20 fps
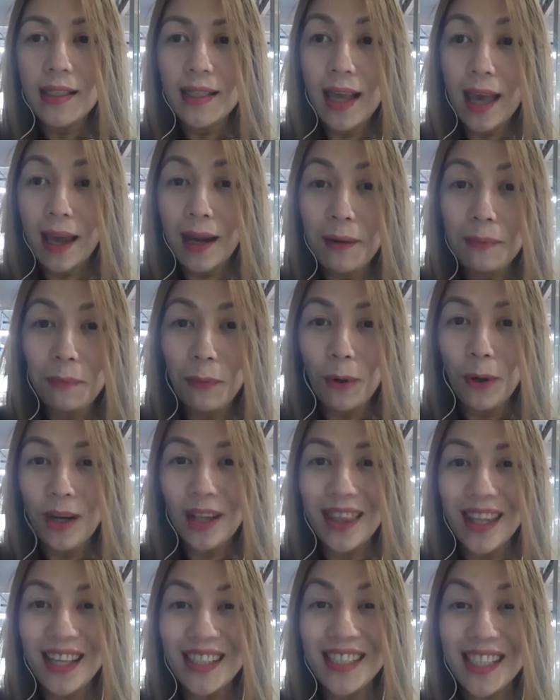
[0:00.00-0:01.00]
sa
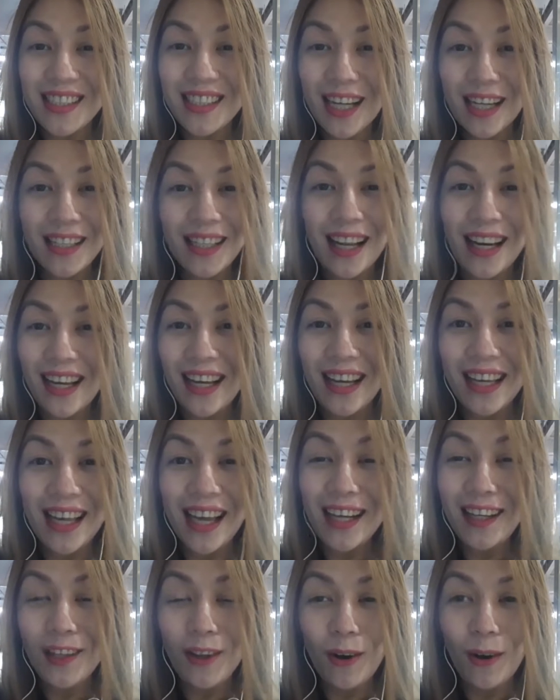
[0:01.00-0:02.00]
airport, i-check talaga
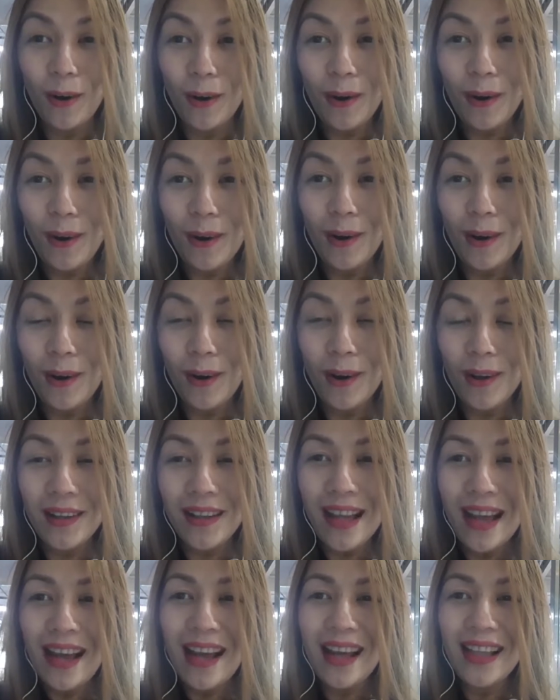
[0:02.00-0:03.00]
yan
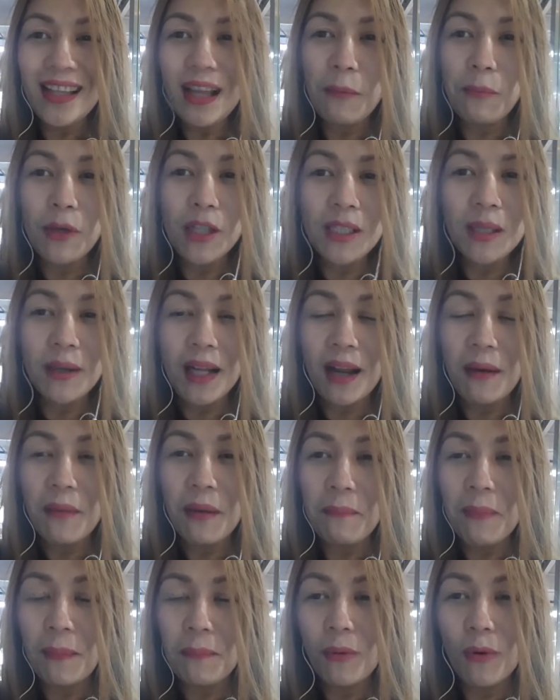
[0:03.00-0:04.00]
doon. Tapos
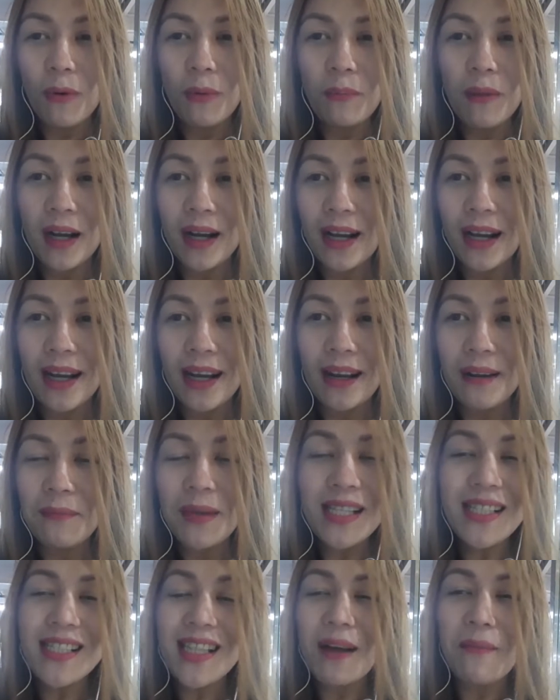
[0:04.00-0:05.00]
marami pa pong mga
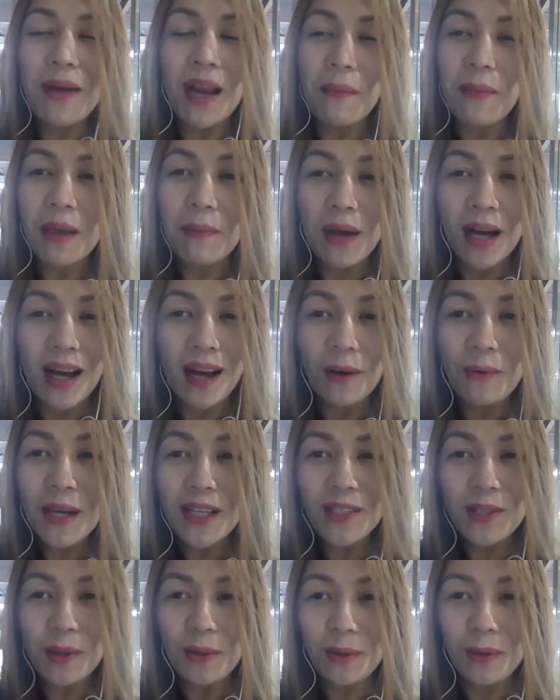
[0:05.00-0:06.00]
basta maraming mga
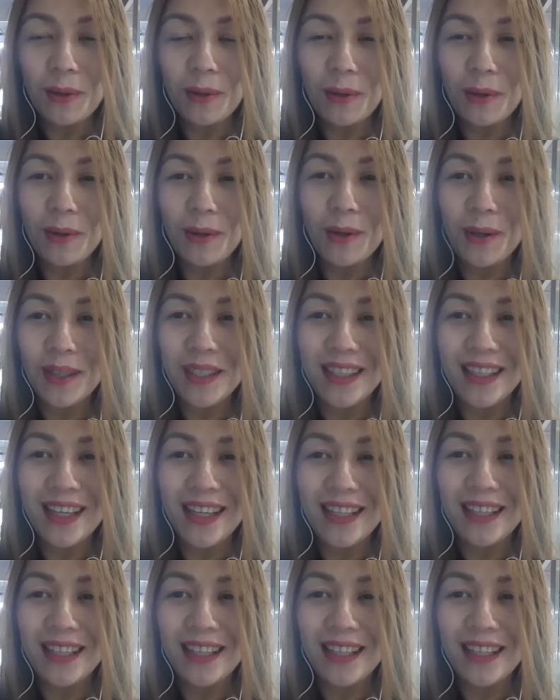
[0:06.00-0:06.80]
question doon,